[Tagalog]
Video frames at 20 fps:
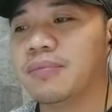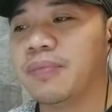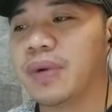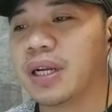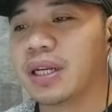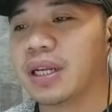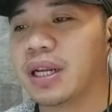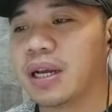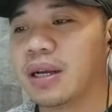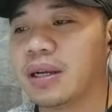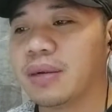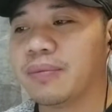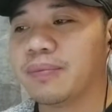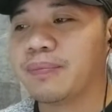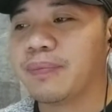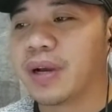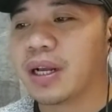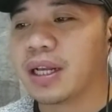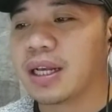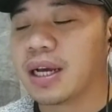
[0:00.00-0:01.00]
Pag
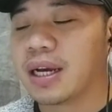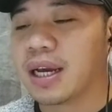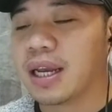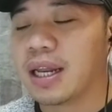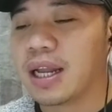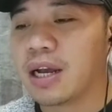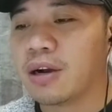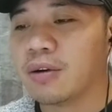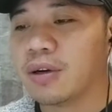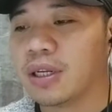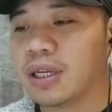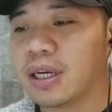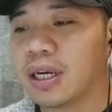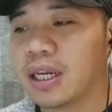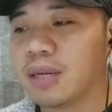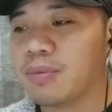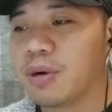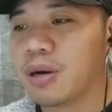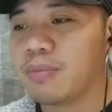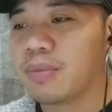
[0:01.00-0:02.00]
pagka kailangan ko ng
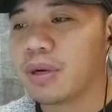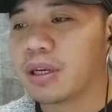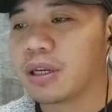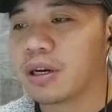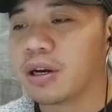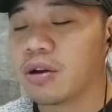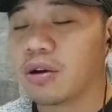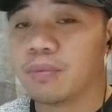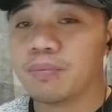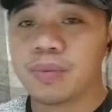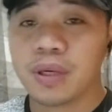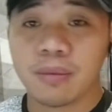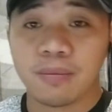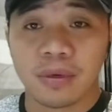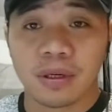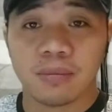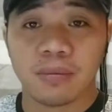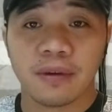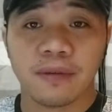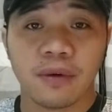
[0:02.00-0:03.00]
halimbawa magkaroon akong
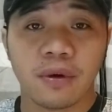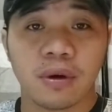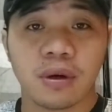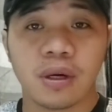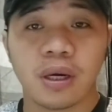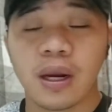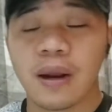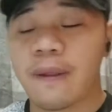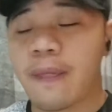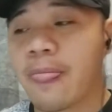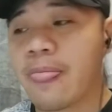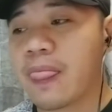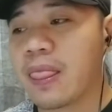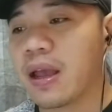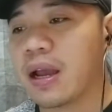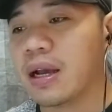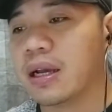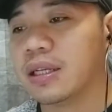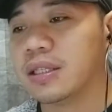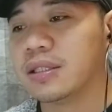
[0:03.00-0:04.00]
premier before
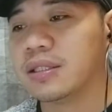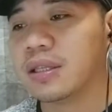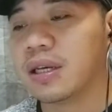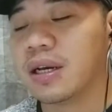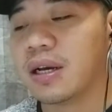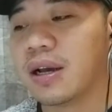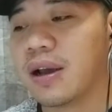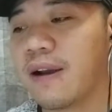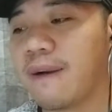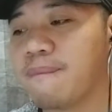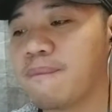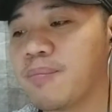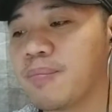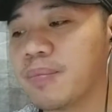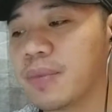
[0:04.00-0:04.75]
na uh,